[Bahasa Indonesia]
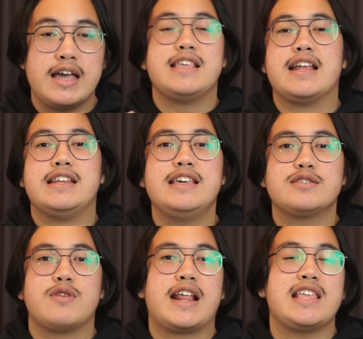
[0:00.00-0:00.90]
jadi
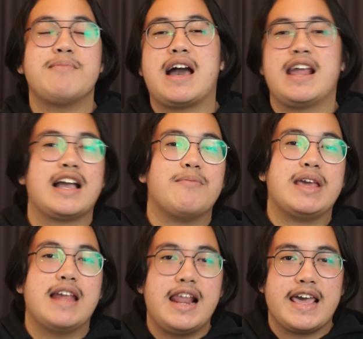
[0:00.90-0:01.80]
suaranya bakal agak
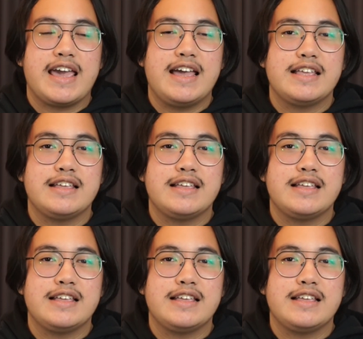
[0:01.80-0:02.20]
beda lah ya